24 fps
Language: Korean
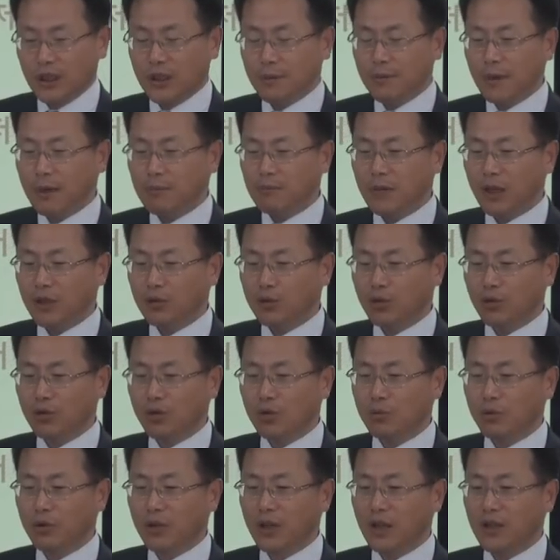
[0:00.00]
200만
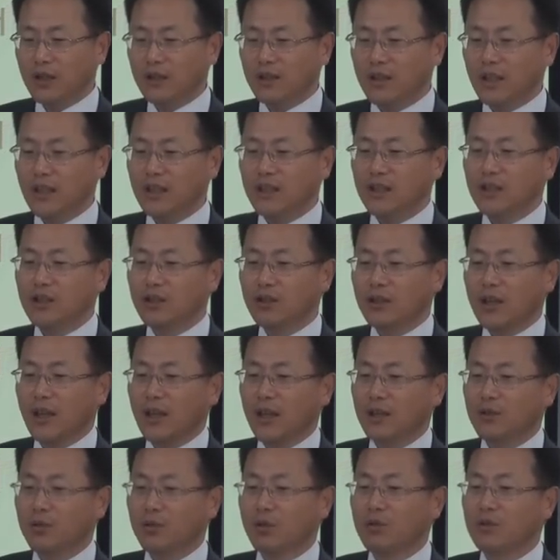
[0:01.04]
통을 보내는데 2억
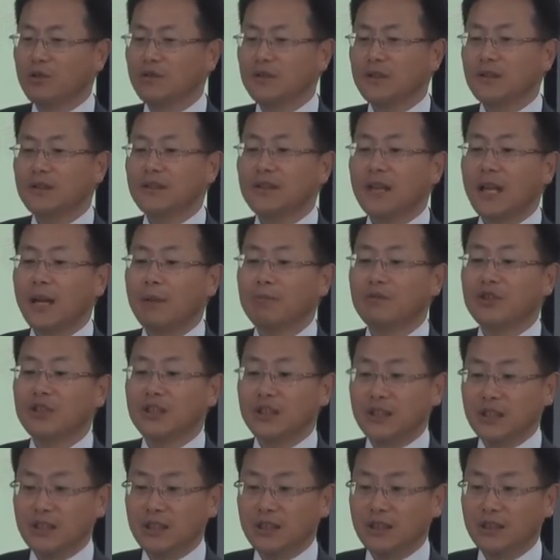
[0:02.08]
행의 돈을 쓰는
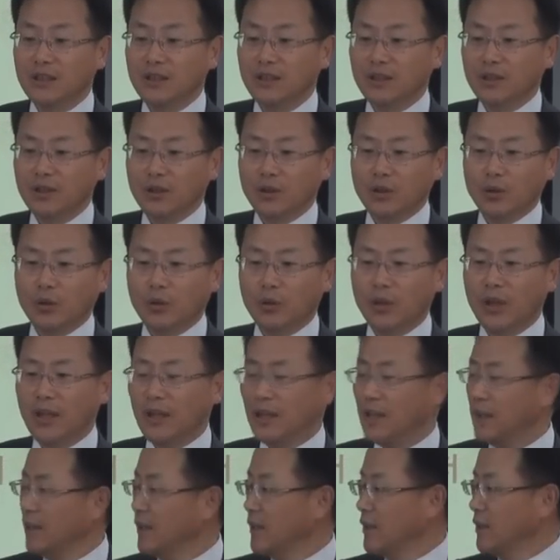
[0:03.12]
사람들이
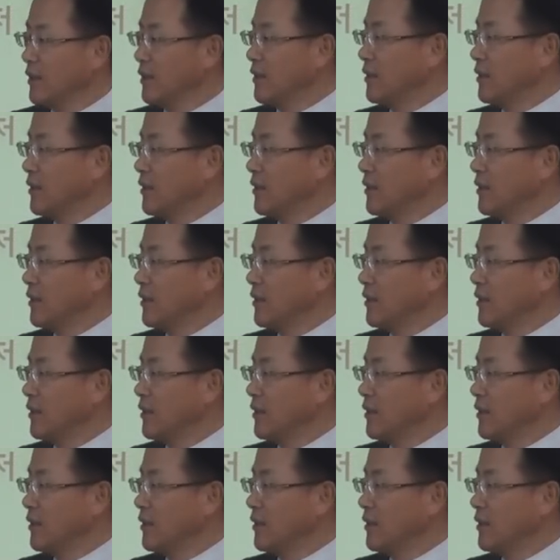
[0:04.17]
왜